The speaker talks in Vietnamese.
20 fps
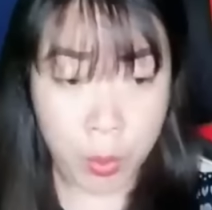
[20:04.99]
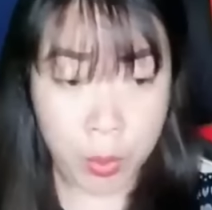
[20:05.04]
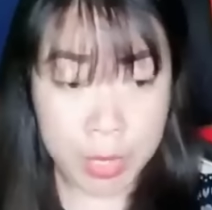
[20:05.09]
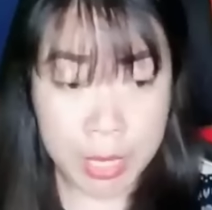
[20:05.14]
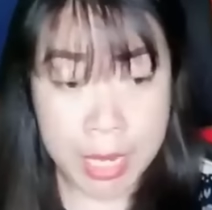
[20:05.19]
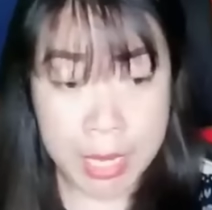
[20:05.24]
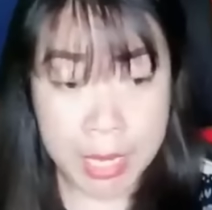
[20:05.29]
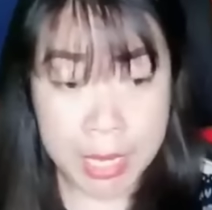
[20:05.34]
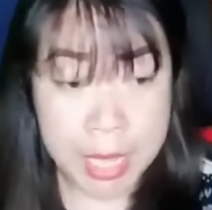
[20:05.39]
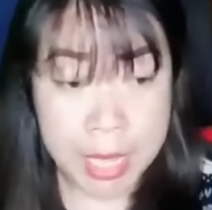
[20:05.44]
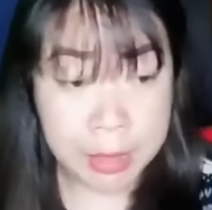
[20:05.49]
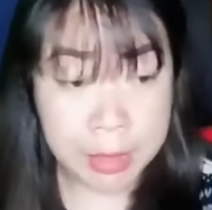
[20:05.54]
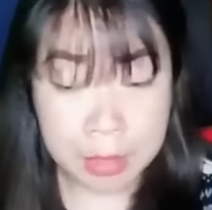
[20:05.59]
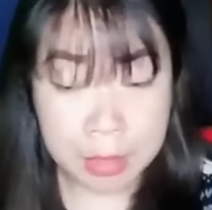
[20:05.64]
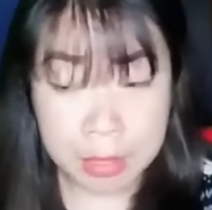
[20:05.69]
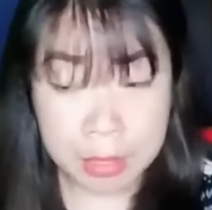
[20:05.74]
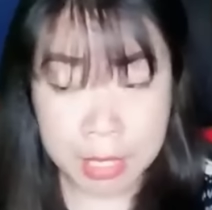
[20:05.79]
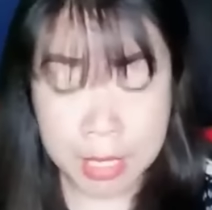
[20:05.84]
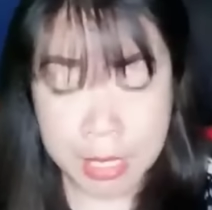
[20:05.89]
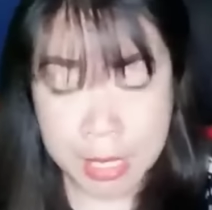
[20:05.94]
nên đi
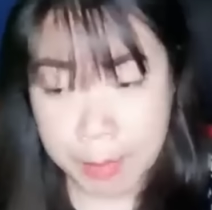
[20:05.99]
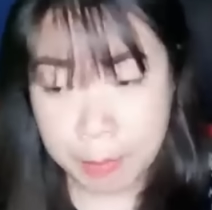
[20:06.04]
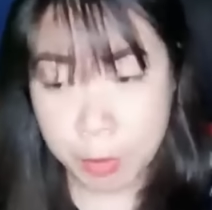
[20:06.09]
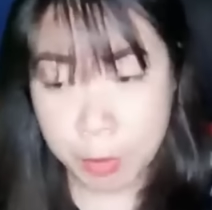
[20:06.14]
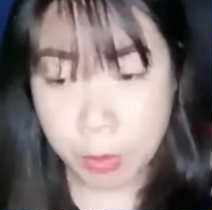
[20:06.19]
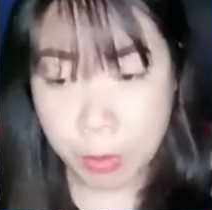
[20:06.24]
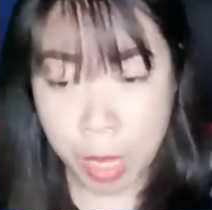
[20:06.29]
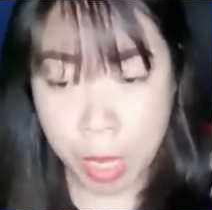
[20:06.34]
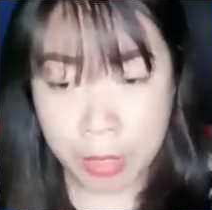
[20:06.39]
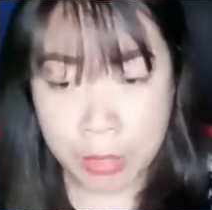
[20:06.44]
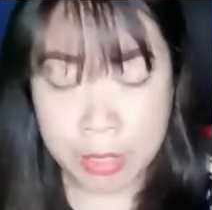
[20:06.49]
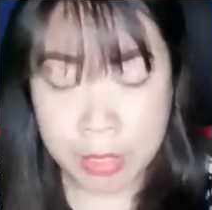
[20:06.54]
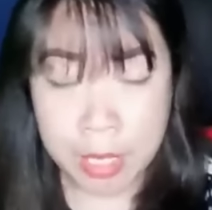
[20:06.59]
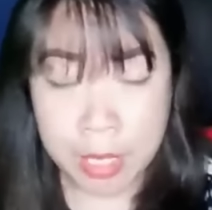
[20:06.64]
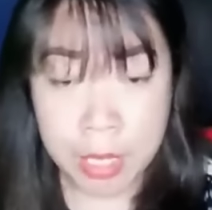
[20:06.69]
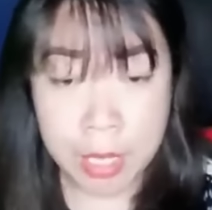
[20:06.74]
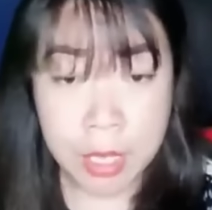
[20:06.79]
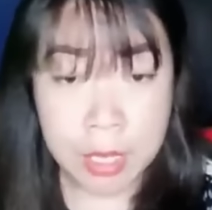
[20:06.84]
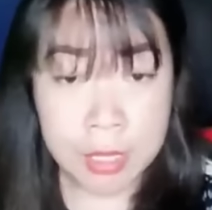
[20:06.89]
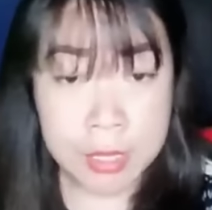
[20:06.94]
tới, tiếp tục hỏi.
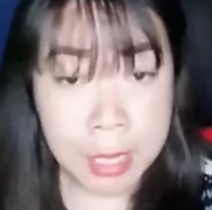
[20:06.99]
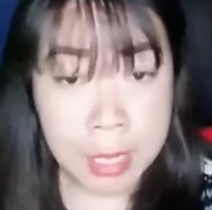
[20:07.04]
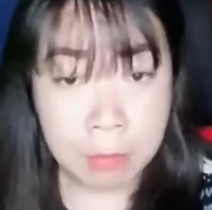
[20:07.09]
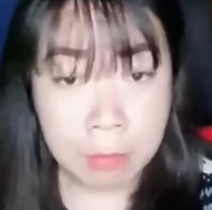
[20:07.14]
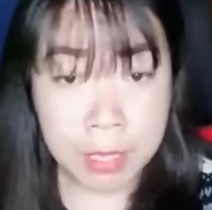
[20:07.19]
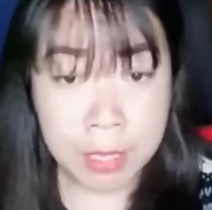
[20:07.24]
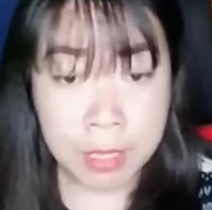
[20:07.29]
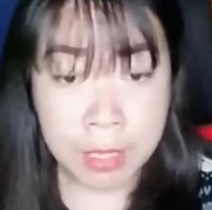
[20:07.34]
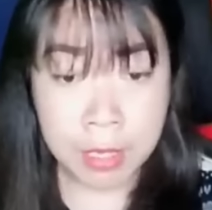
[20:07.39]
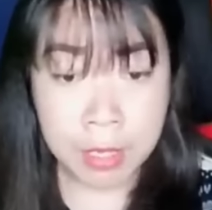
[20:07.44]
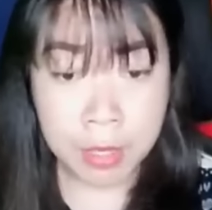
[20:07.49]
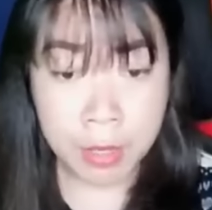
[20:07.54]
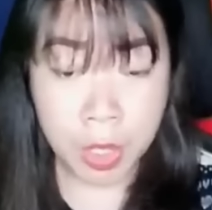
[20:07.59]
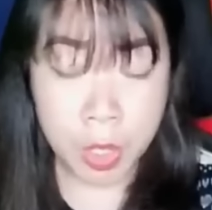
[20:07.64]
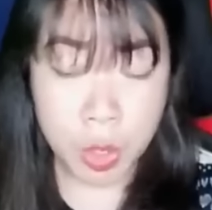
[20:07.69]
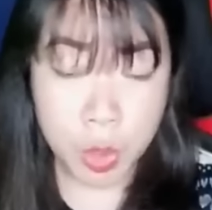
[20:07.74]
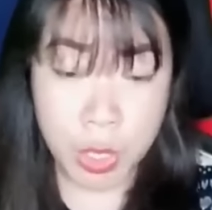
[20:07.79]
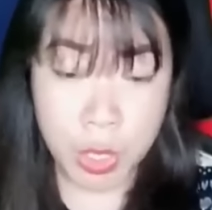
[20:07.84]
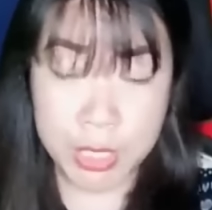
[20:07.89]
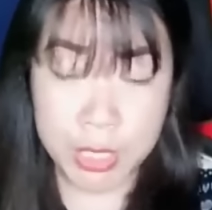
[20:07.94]
Sao vậy? Có
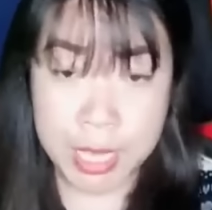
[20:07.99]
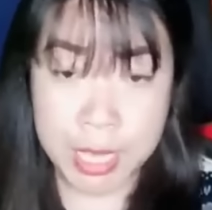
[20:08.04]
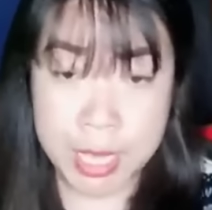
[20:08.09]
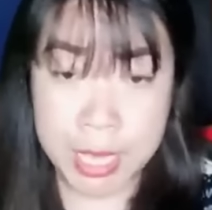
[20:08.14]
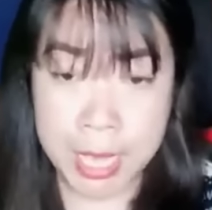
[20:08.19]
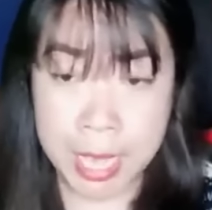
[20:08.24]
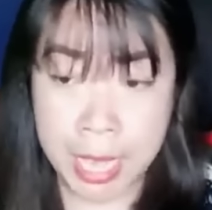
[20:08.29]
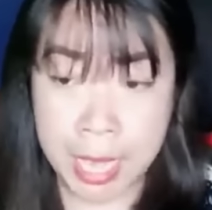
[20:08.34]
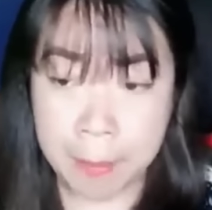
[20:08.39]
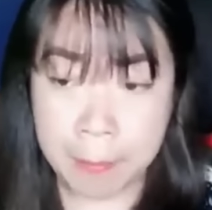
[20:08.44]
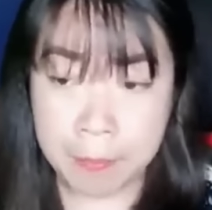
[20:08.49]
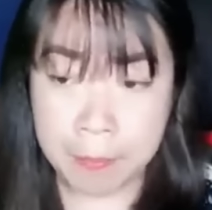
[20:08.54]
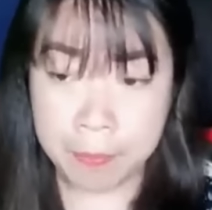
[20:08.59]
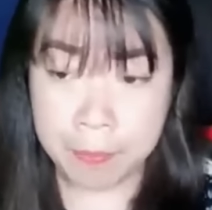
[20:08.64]
chuyện gì hả?